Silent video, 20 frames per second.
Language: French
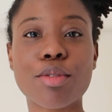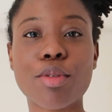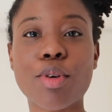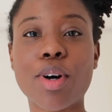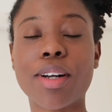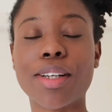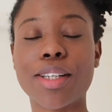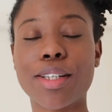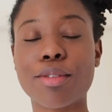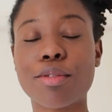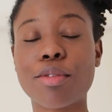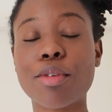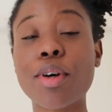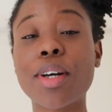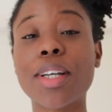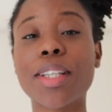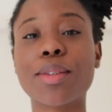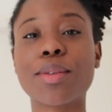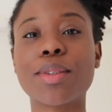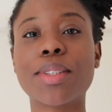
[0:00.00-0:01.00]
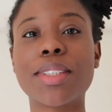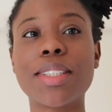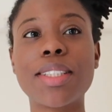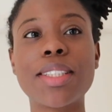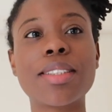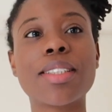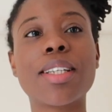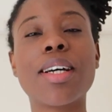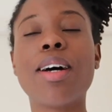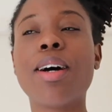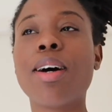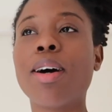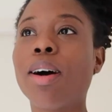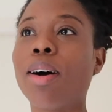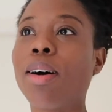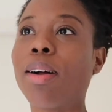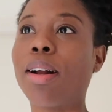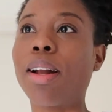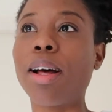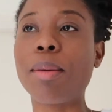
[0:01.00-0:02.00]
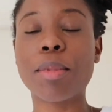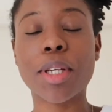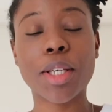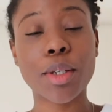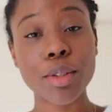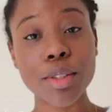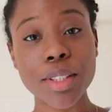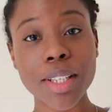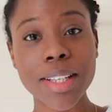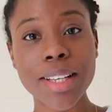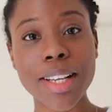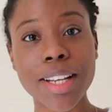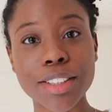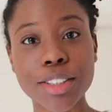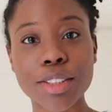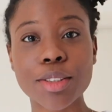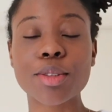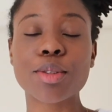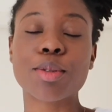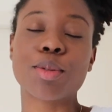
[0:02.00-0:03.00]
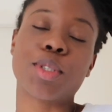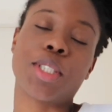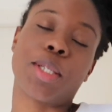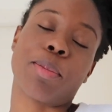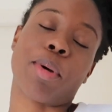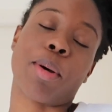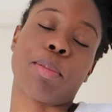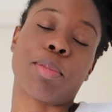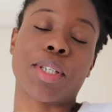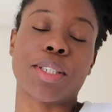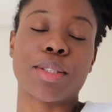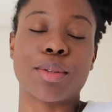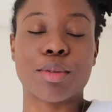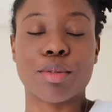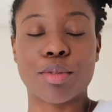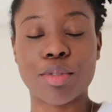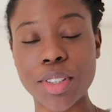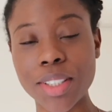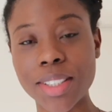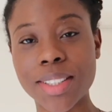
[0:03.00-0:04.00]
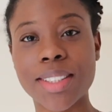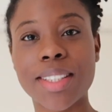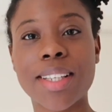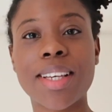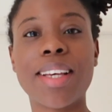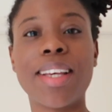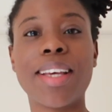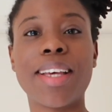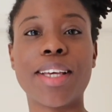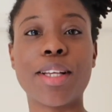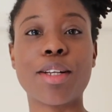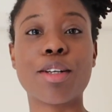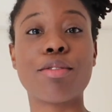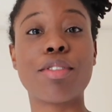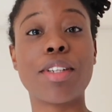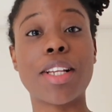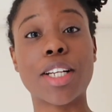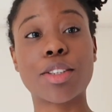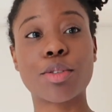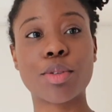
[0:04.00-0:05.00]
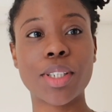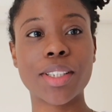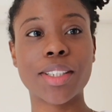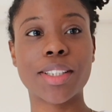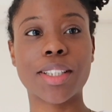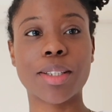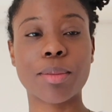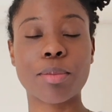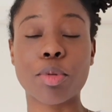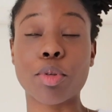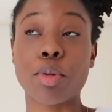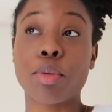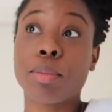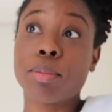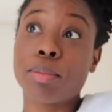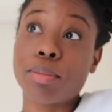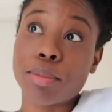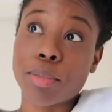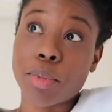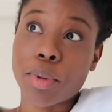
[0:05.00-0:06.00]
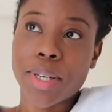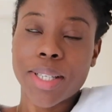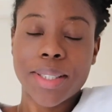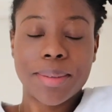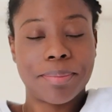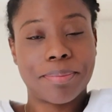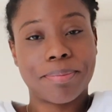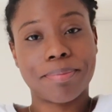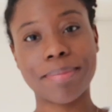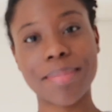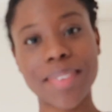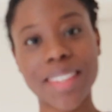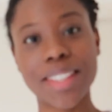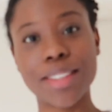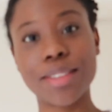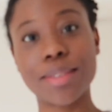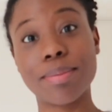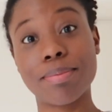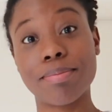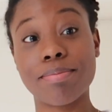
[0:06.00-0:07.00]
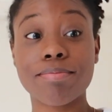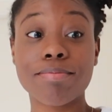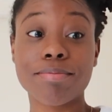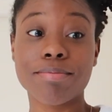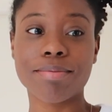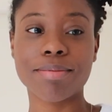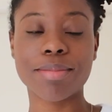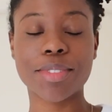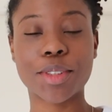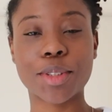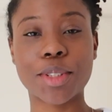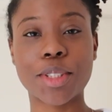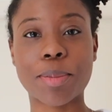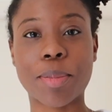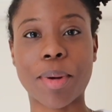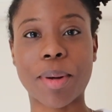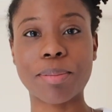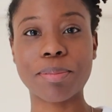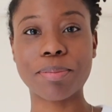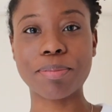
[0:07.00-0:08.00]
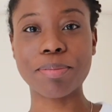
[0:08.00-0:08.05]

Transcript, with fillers: voir l'éleveur et lui disent Ah mais que t'as de la chance qu'on n'ait pas pris ton fils. Et le villageois qui répond Moi, je sais pas.